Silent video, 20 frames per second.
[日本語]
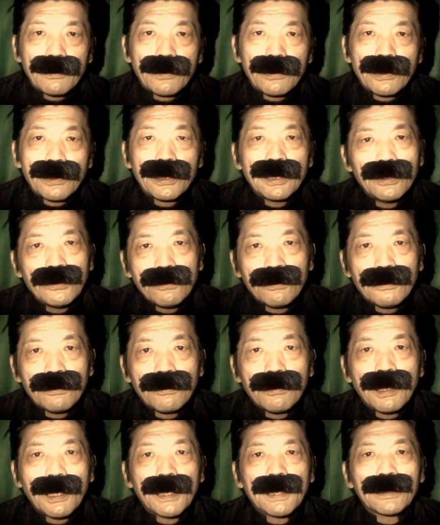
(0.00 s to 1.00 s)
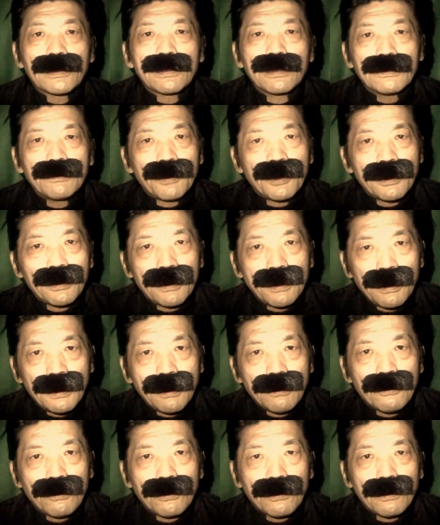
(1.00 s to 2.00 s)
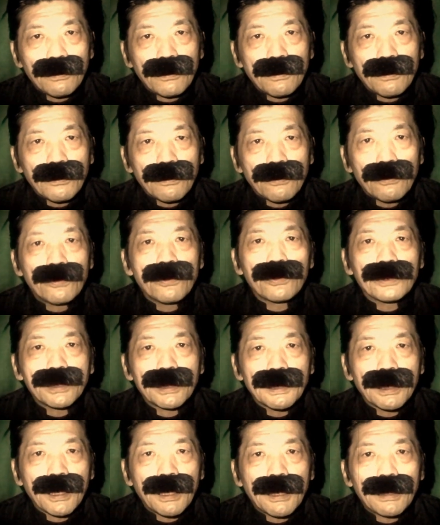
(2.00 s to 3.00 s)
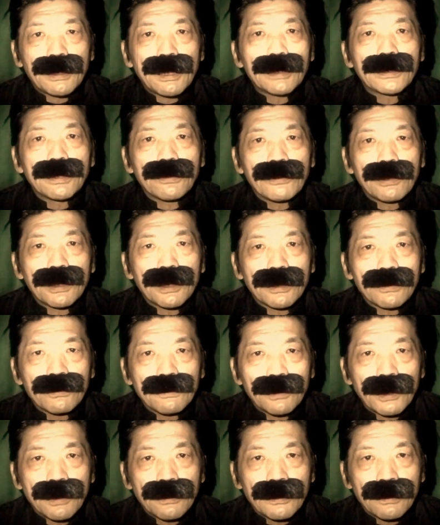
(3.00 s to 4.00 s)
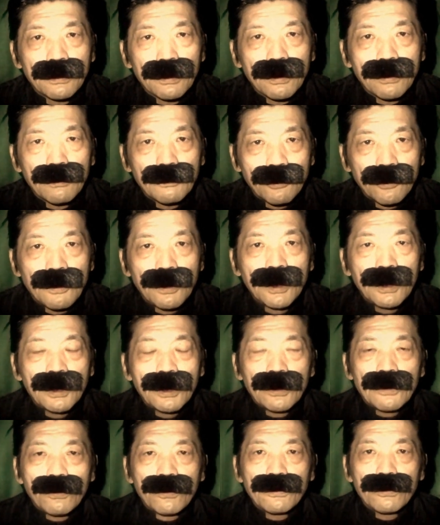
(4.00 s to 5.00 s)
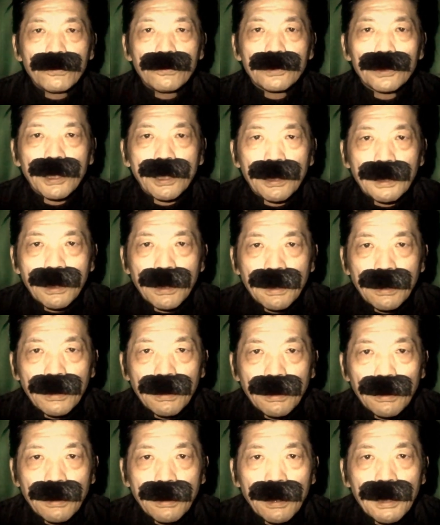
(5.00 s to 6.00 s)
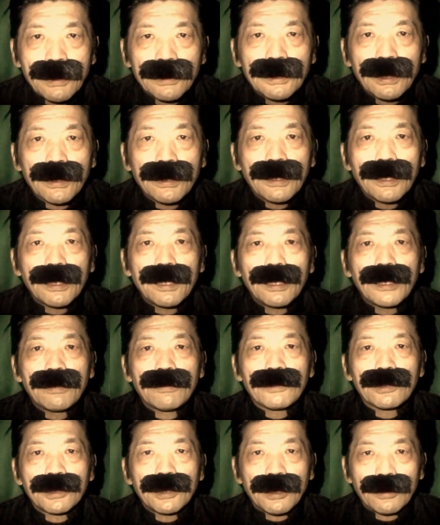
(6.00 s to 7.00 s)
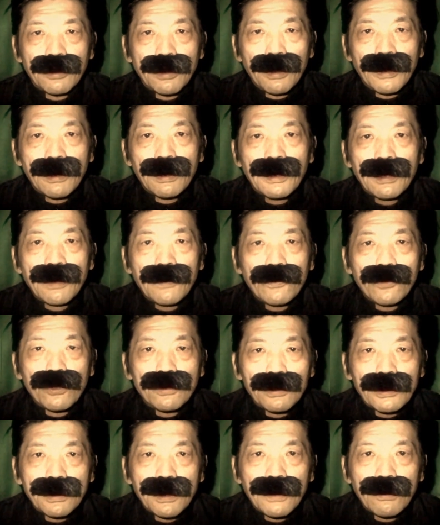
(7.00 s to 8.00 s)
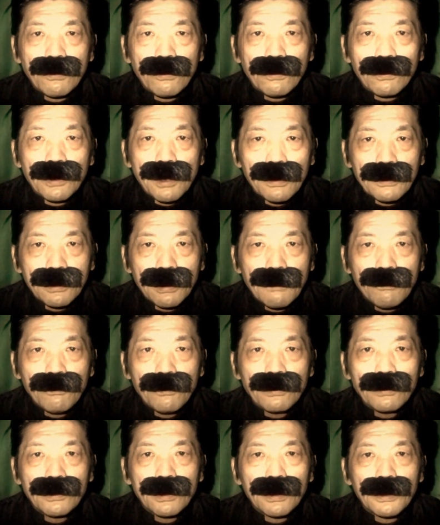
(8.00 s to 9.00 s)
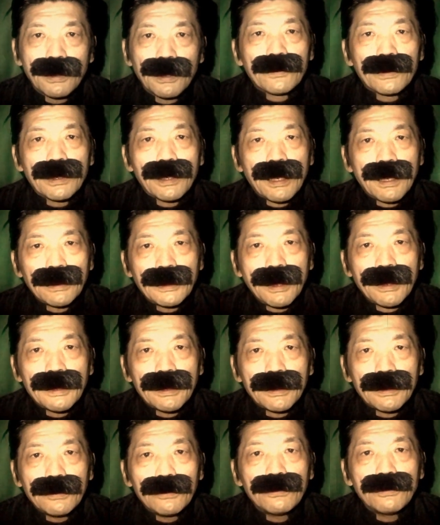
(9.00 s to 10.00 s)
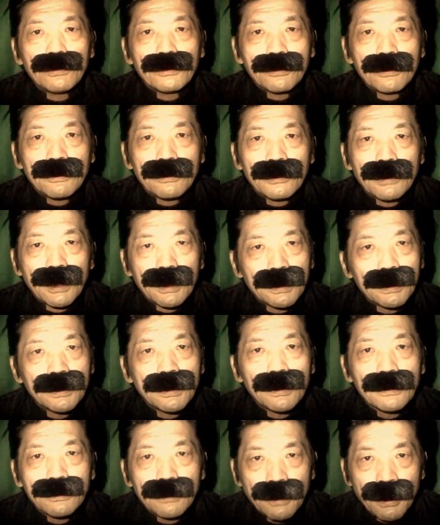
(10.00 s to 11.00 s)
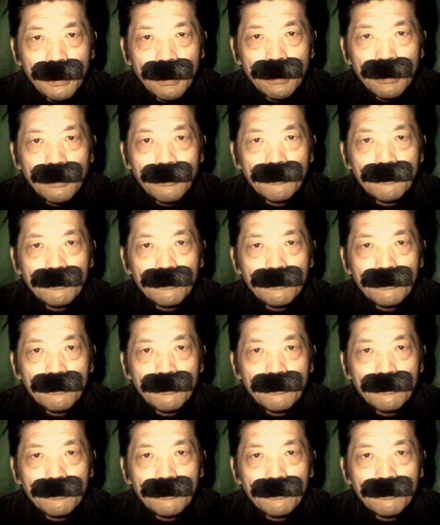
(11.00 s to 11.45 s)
費用はすべてご両親が出してくれたそうなんですけども、お父さんが会社経営をしてて、土地などをたくさん持ってて、かなり裕福らしいんですね。